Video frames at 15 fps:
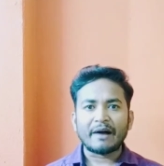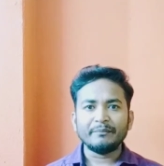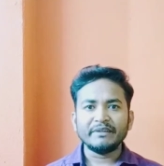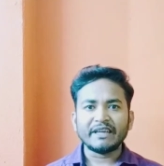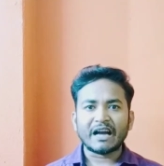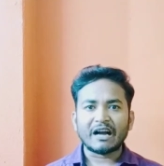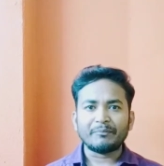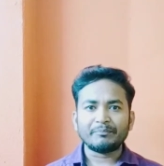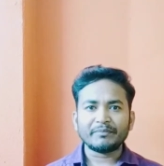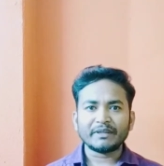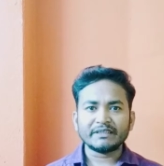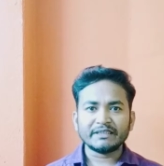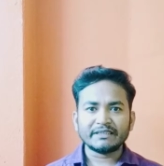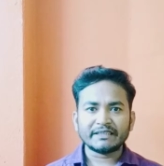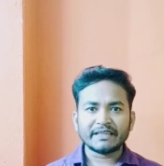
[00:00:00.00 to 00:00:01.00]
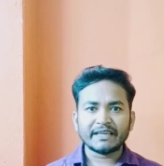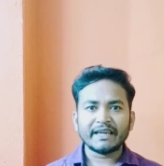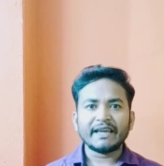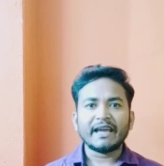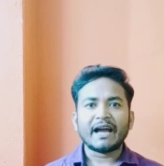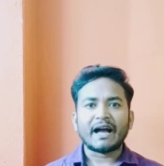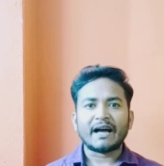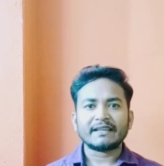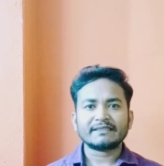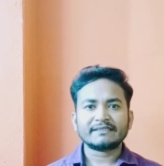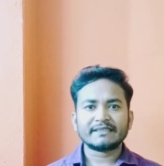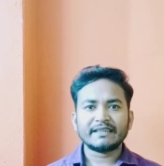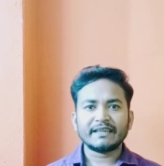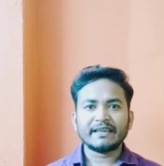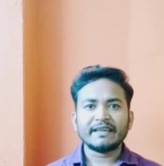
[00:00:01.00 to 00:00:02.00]
আমি আপনাদেরকে
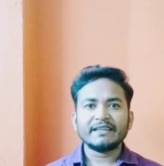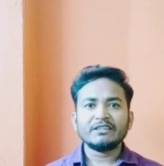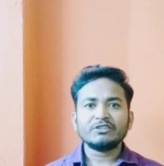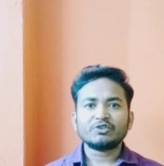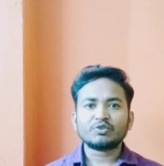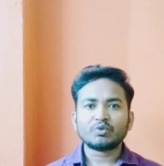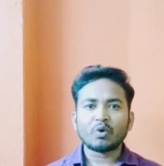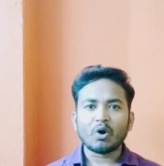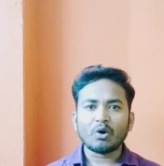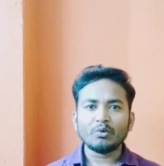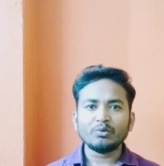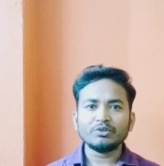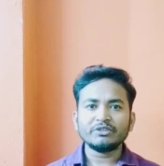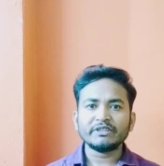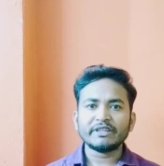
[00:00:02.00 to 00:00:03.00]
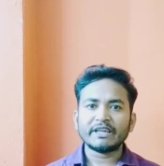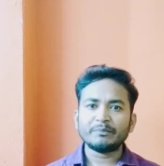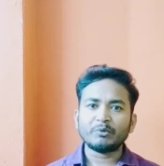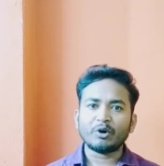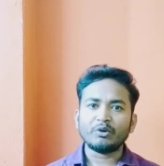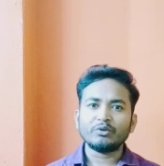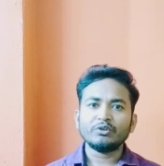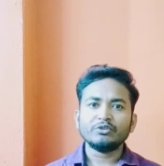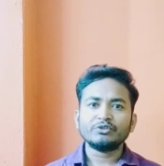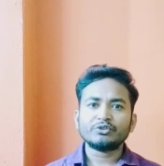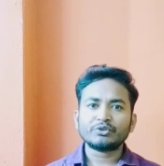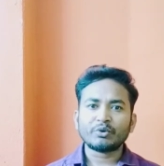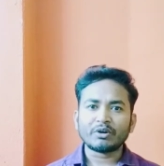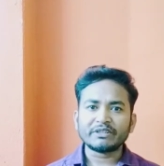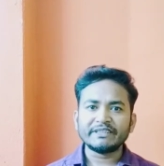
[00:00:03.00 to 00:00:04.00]
আজকে সহজ এবং
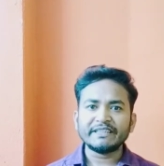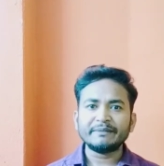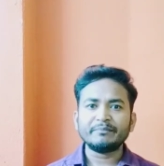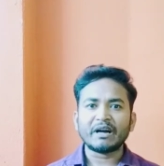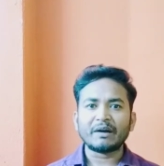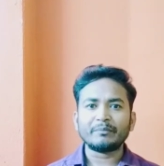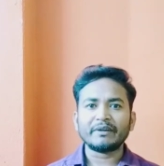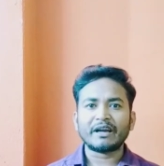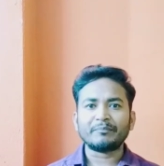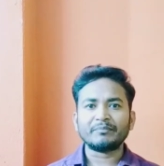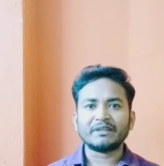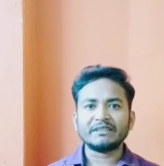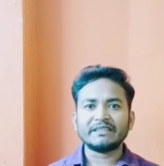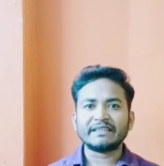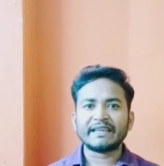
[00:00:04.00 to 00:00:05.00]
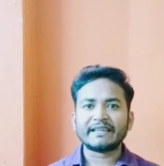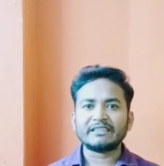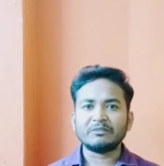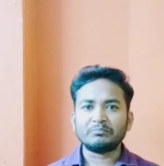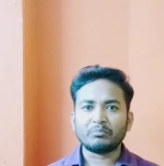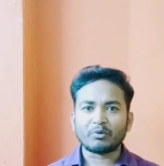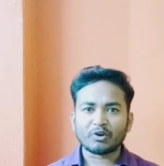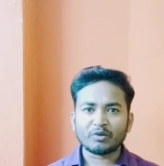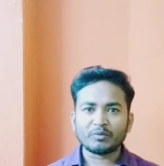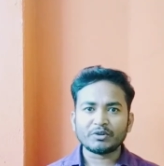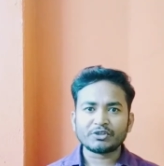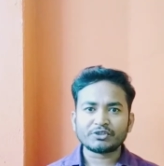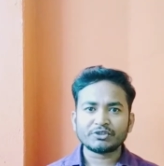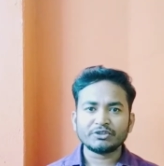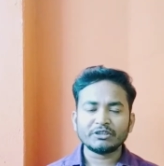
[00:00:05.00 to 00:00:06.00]
সঠিকভাবে আপনাদেরকে একটি
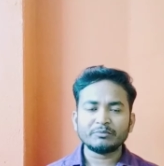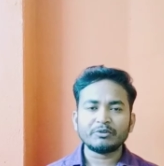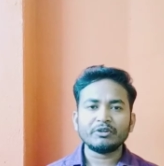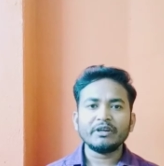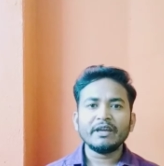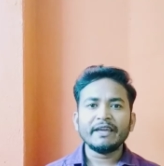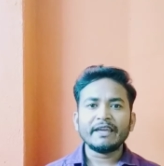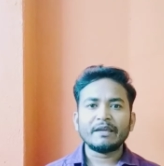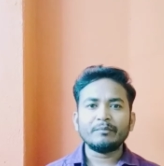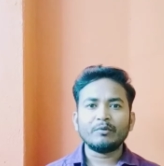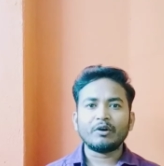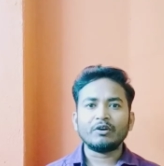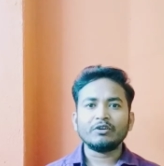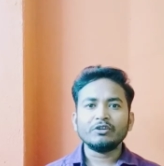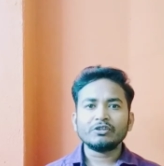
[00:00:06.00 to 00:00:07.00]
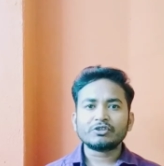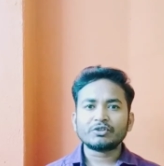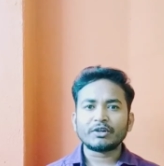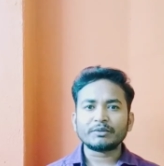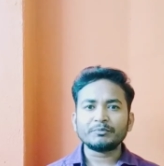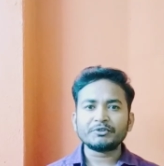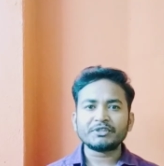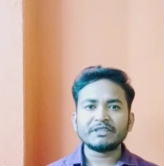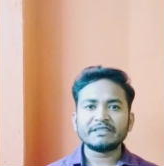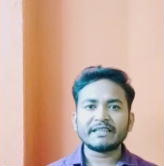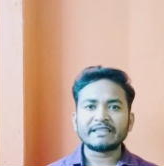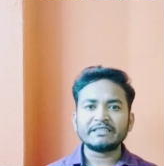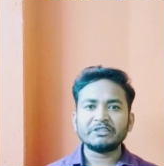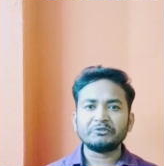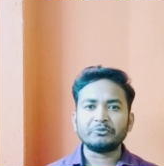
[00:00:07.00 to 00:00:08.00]
পরামর্শ নেব এবং
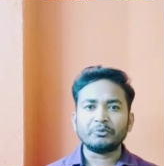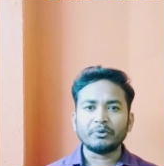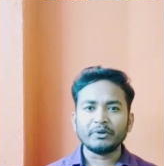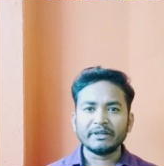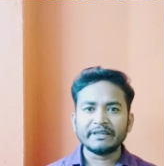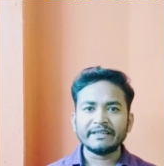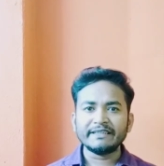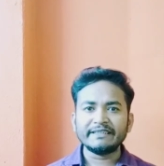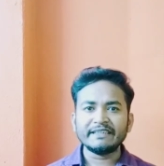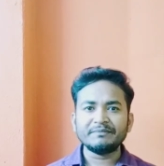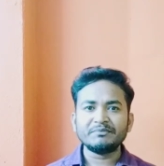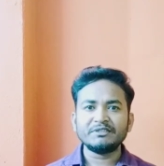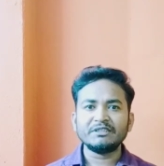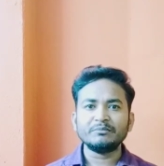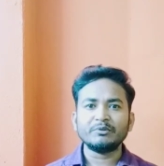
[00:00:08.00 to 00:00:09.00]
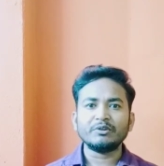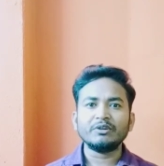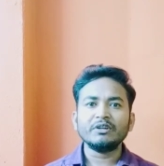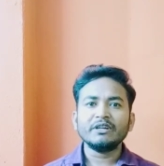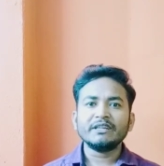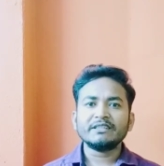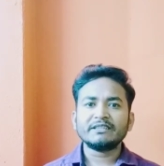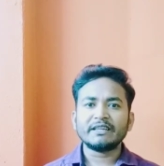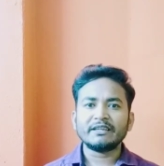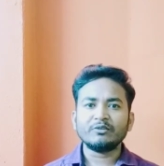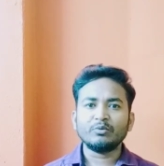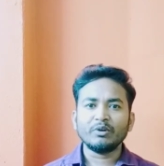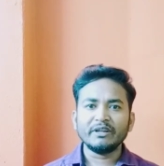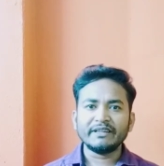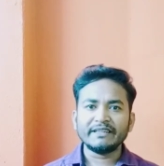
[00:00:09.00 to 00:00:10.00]
সর্বশেষে একটি গোল্ডেন টিপস দিব সেই
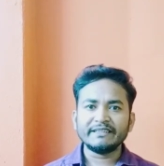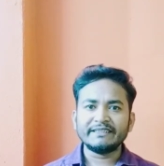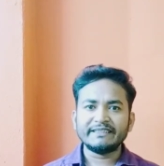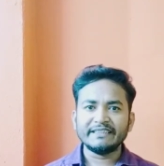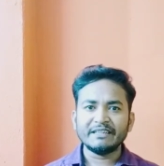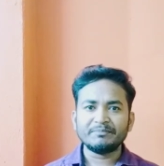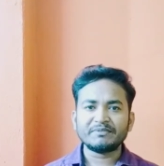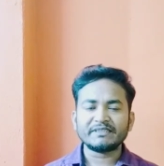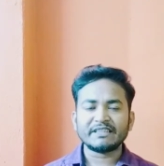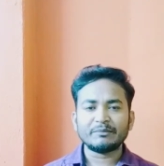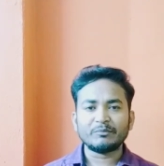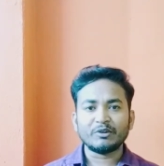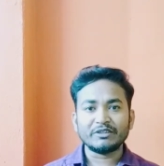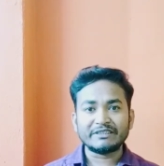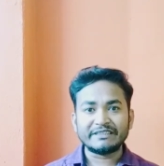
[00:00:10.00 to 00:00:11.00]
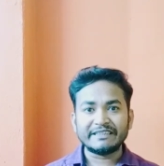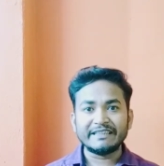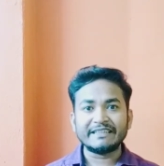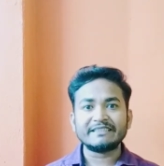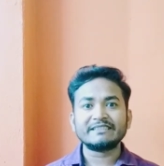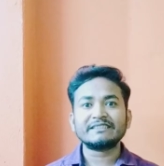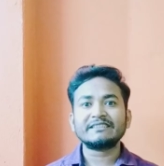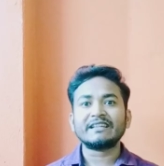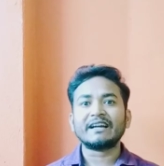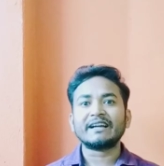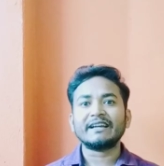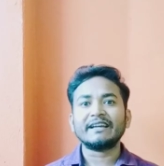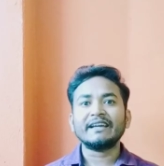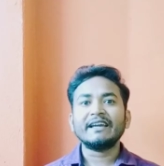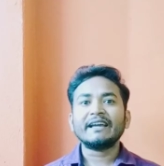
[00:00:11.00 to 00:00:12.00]
গোল্ডেন টিপস এবং
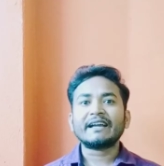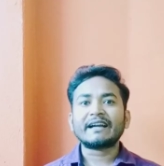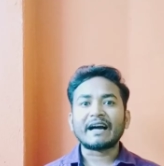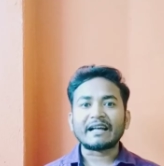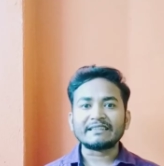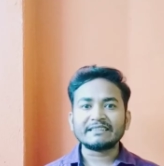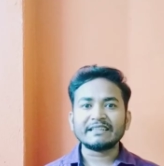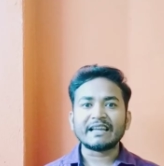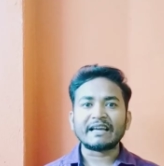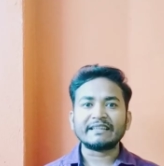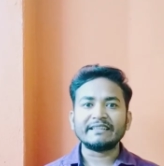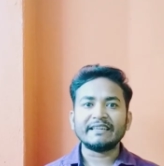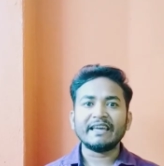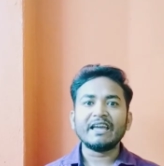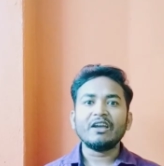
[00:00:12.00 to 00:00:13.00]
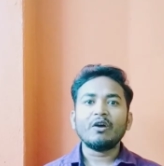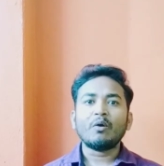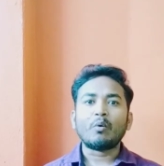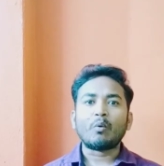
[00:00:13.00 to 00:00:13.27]
ট্রিক্সটাকে কাজে লাগিয়ে